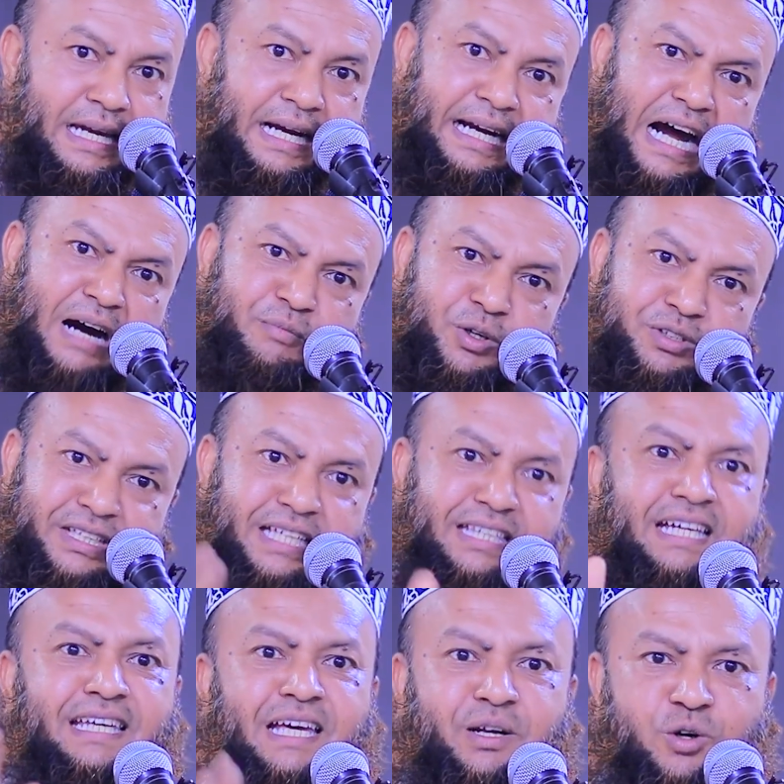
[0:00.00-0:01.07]
একামতে
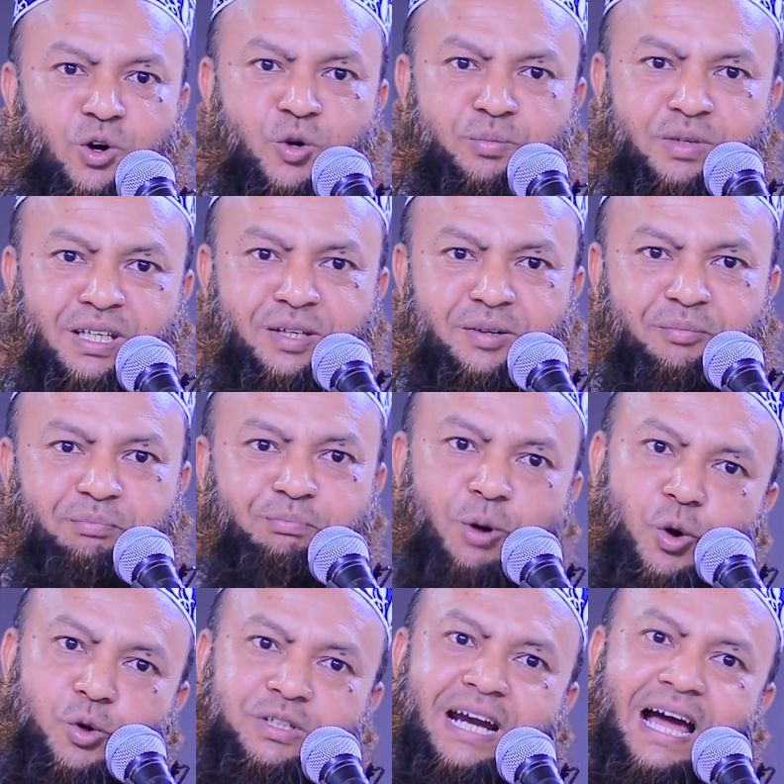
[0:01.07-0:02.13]
দিনের কর্মী
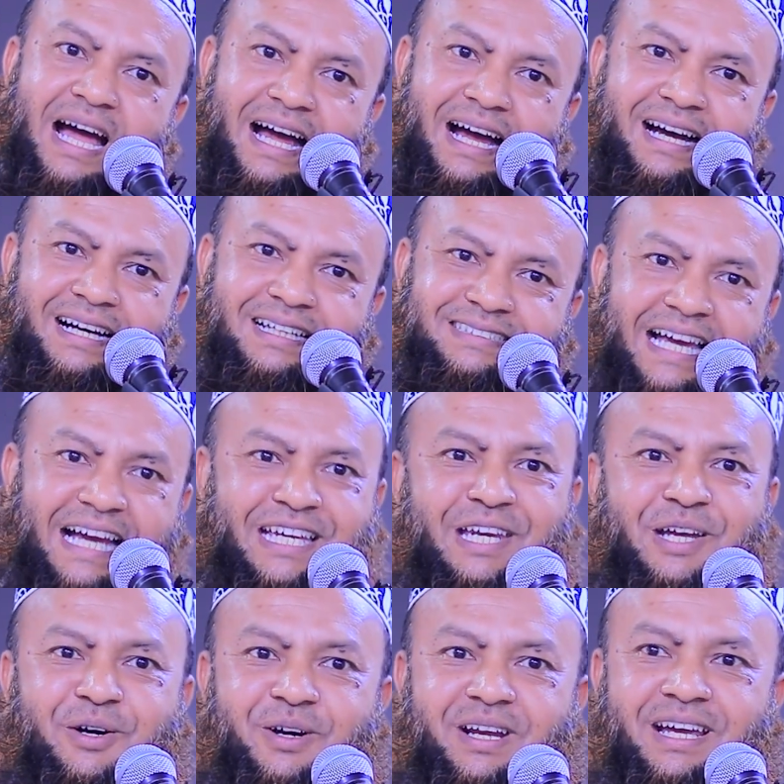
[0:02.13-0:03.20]
বউটা
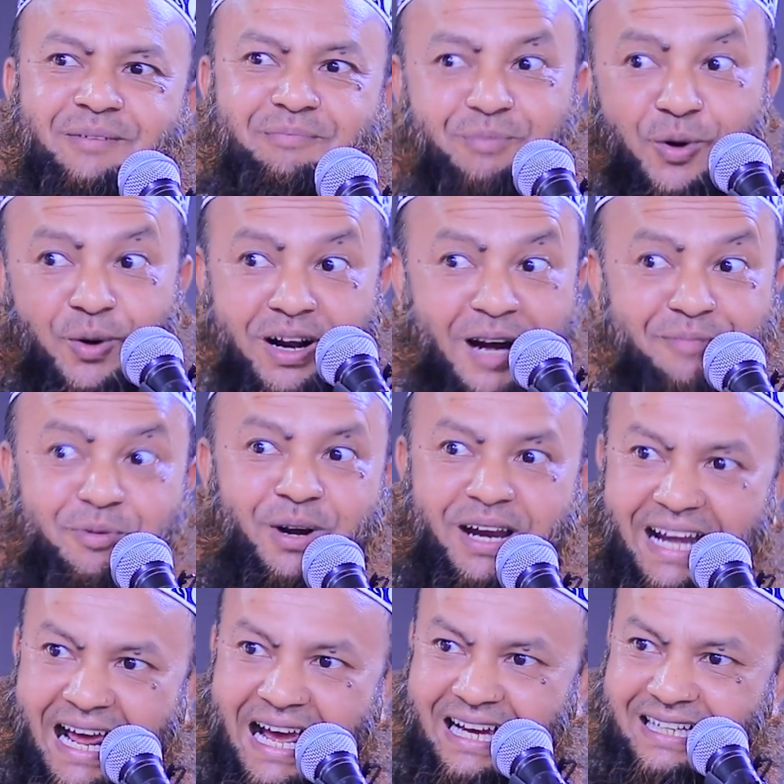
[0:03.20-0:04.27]
চাকরি করে বোরকা
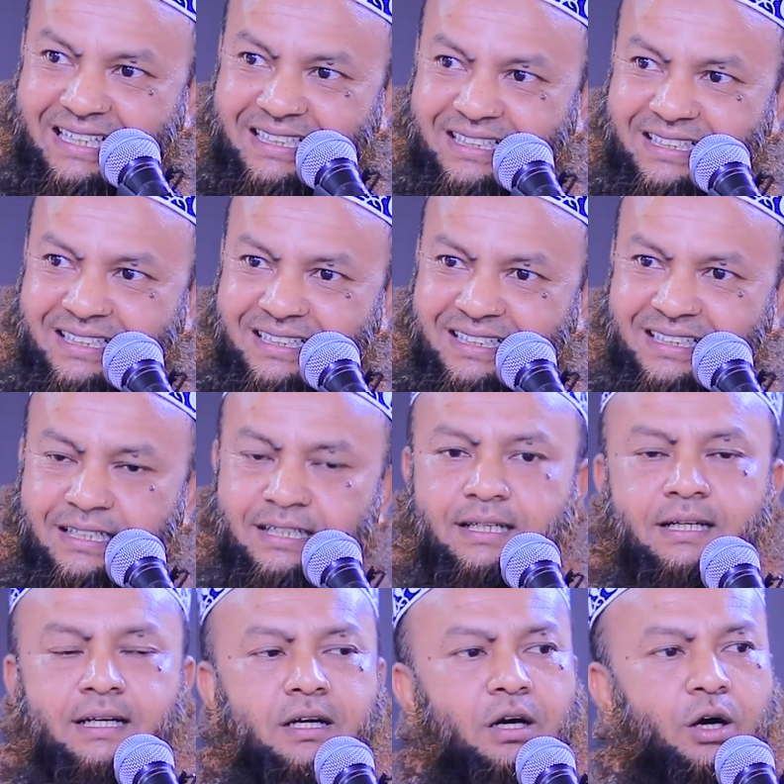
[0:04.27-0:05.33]
পরে না
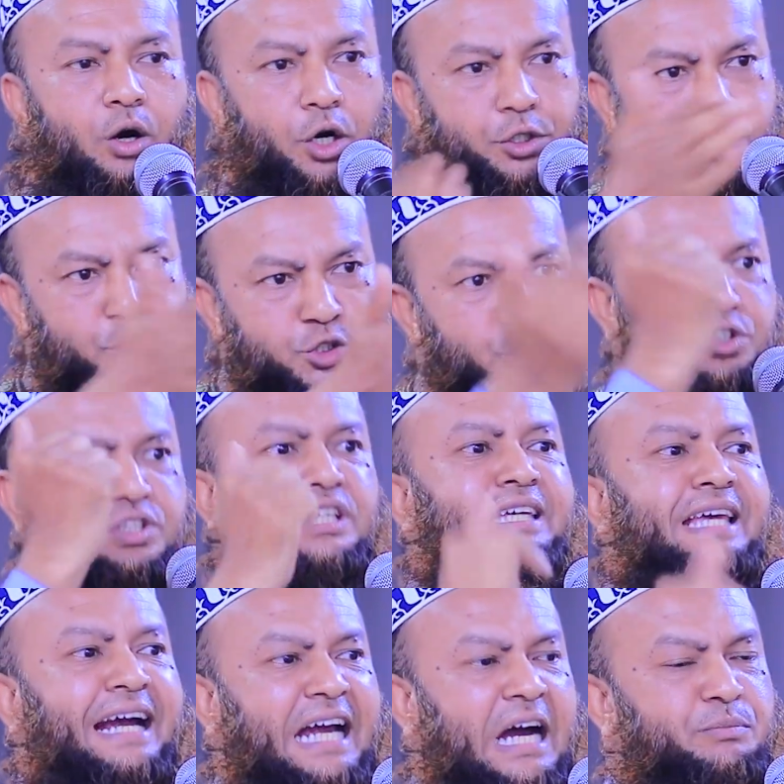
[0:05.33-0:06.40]
অথচ তিনি
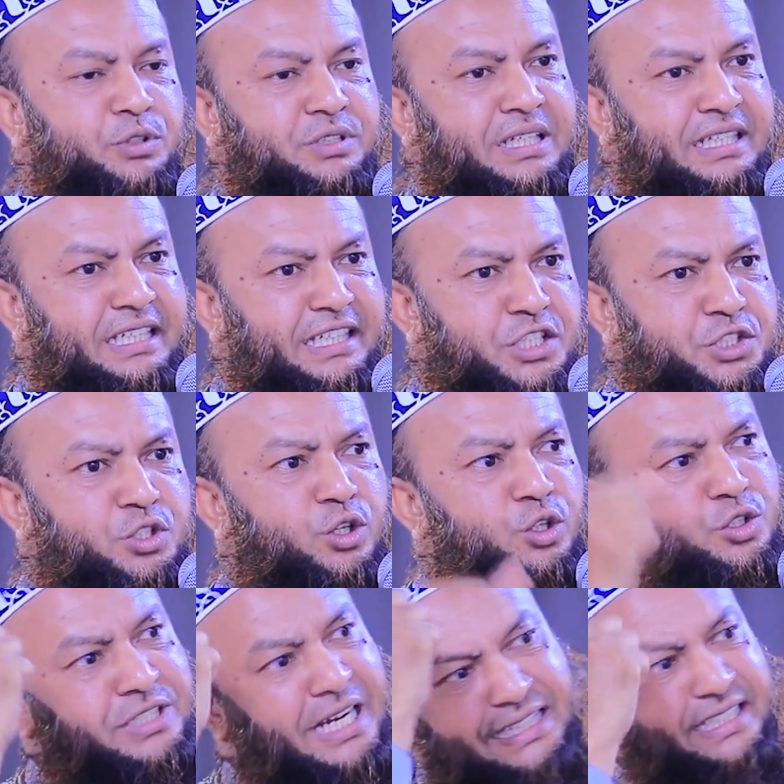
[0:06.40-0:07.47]
একামতে দিনের জন্য
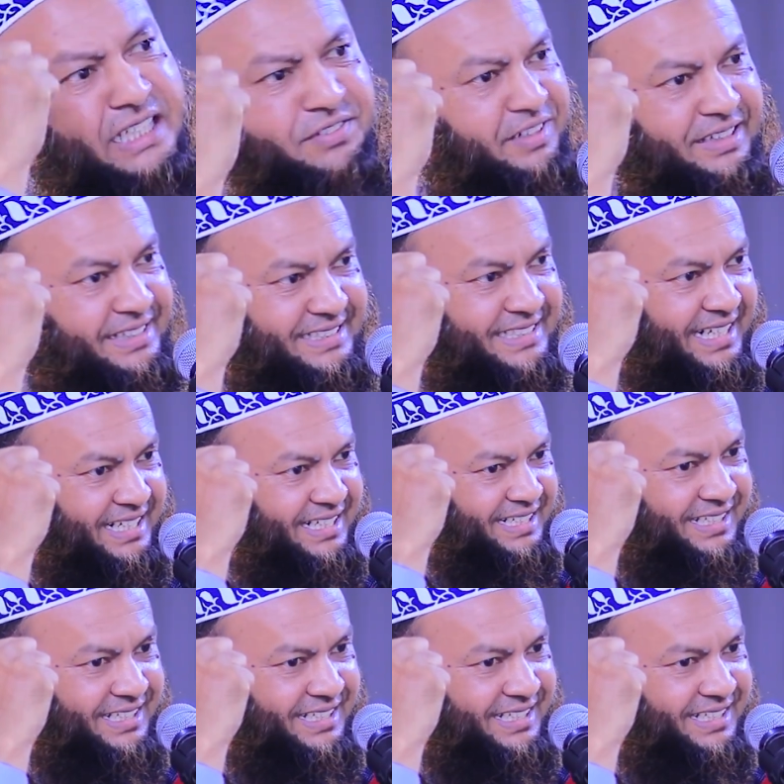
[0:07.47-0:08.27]
যান দিয়ে ফেলতেছেন